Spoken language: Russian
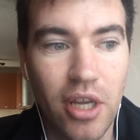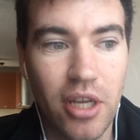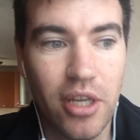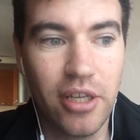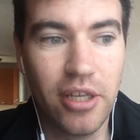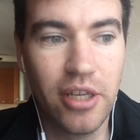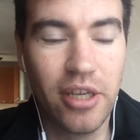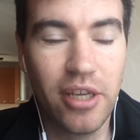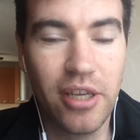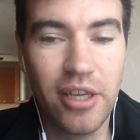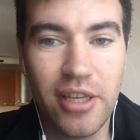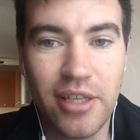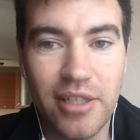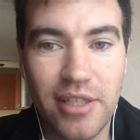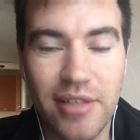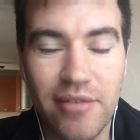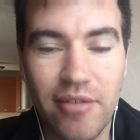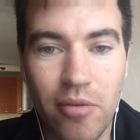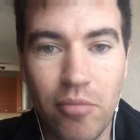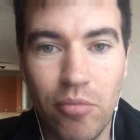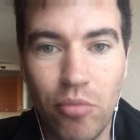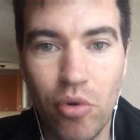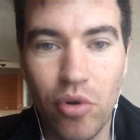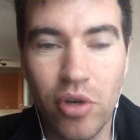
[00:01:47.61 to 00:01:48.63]
И если
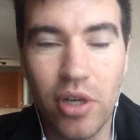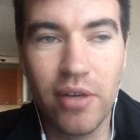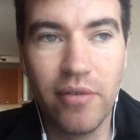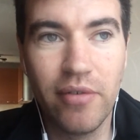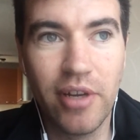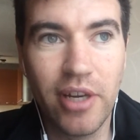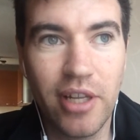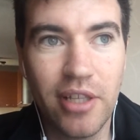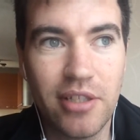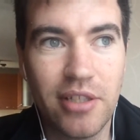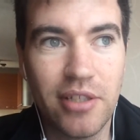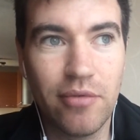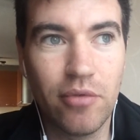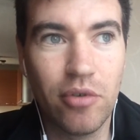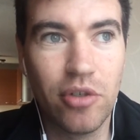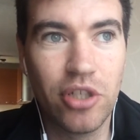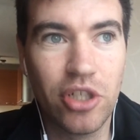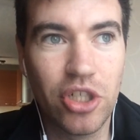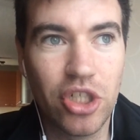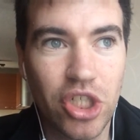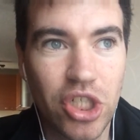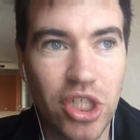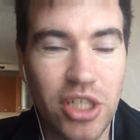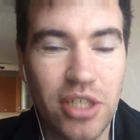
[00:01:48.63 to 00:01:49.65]
вам Бог говорит
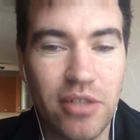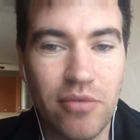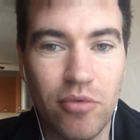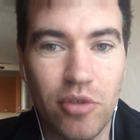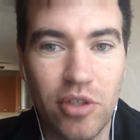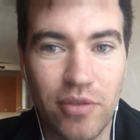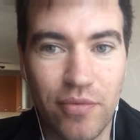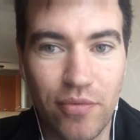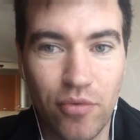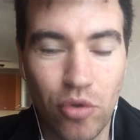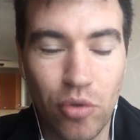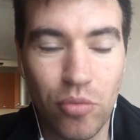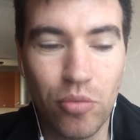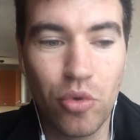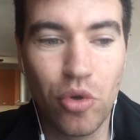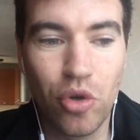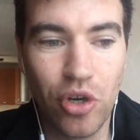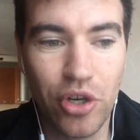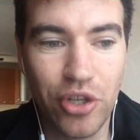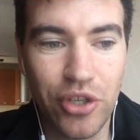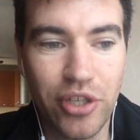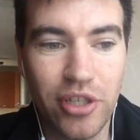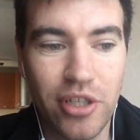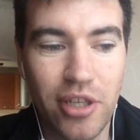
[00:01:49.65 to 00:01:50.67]
сегодня жить вот в том
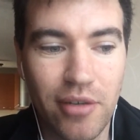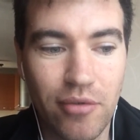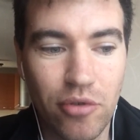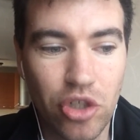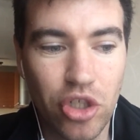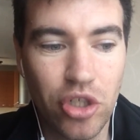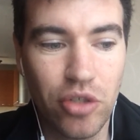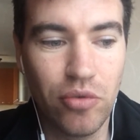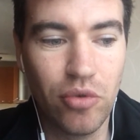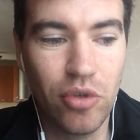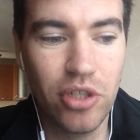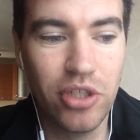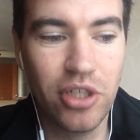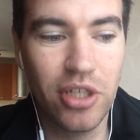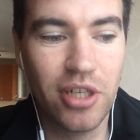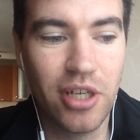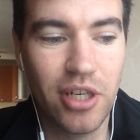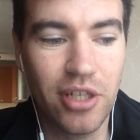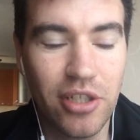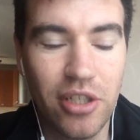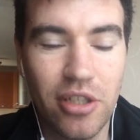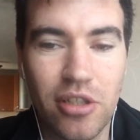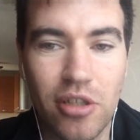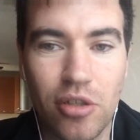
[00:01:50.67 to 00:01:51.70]
городе, где вы живете,
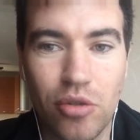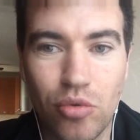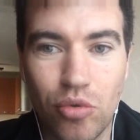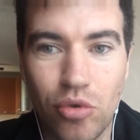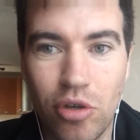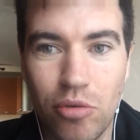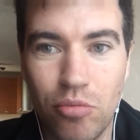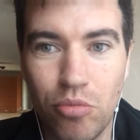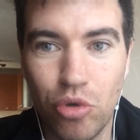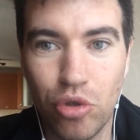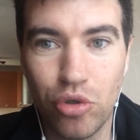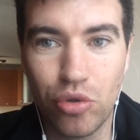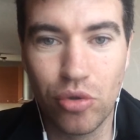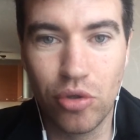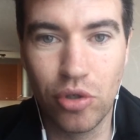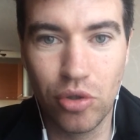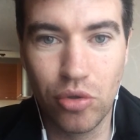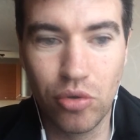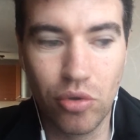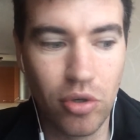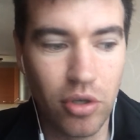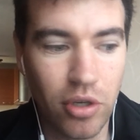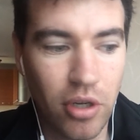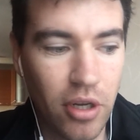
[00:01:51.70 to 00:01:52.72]
ходить на ту работу,
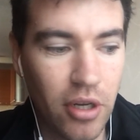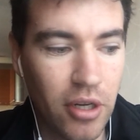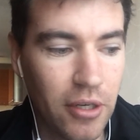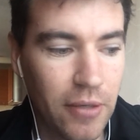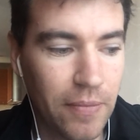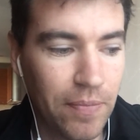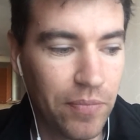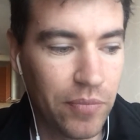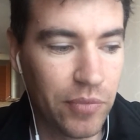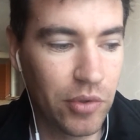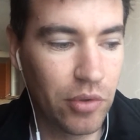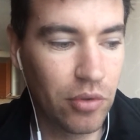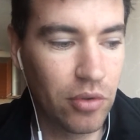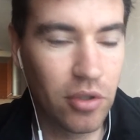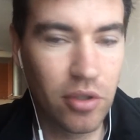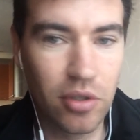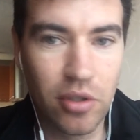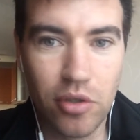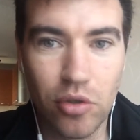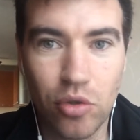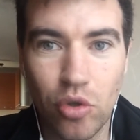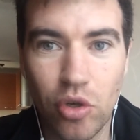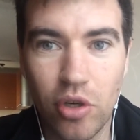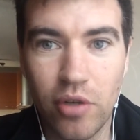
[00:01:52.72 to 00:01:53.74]
которая
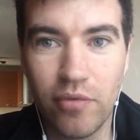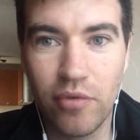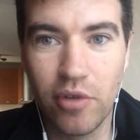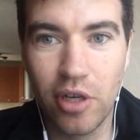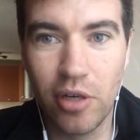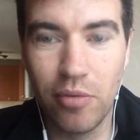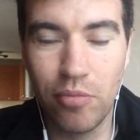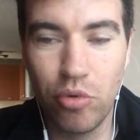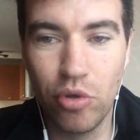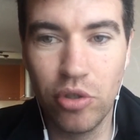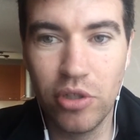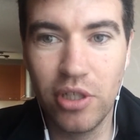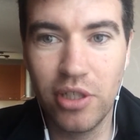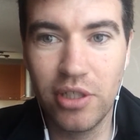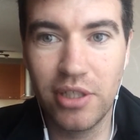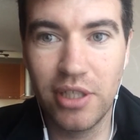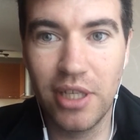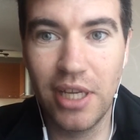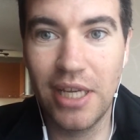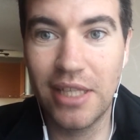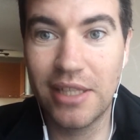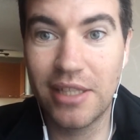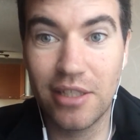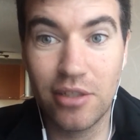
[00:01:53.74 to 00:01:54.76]
которой вы работаете,
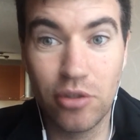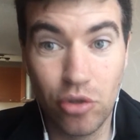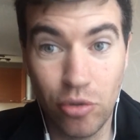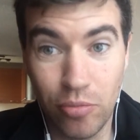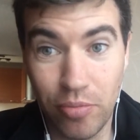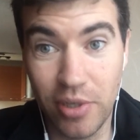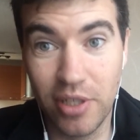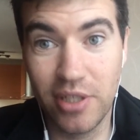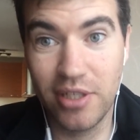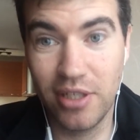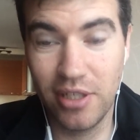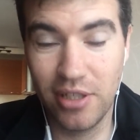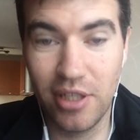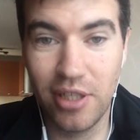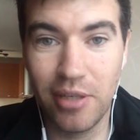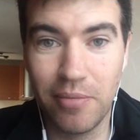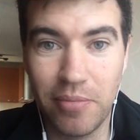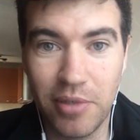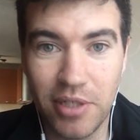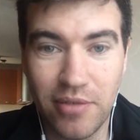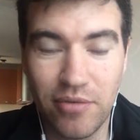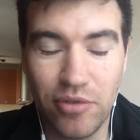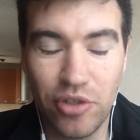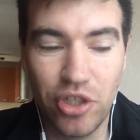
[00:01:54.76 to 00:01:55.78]
это стопроцентное
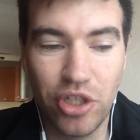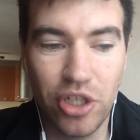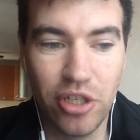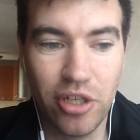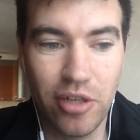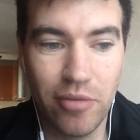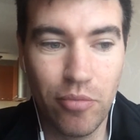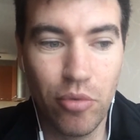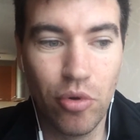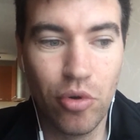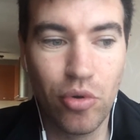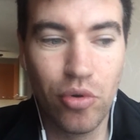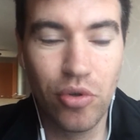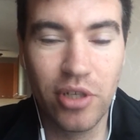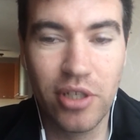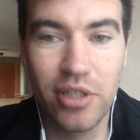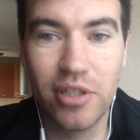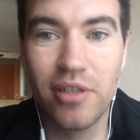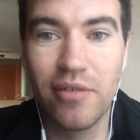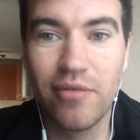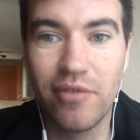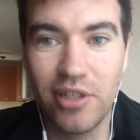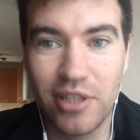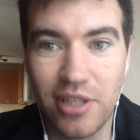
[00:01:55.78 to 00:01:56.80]
посвящение Богу,
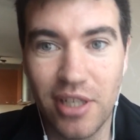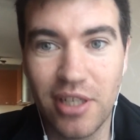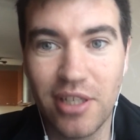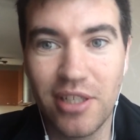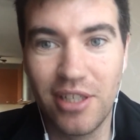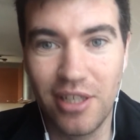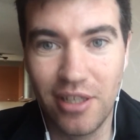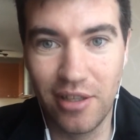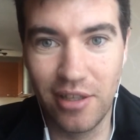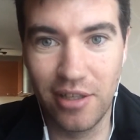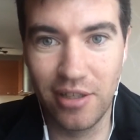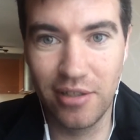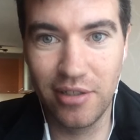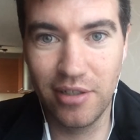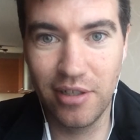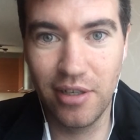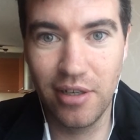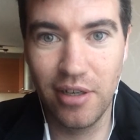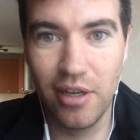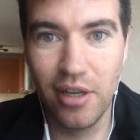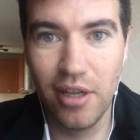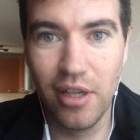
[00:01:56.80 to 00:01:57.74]
если вы так делаете.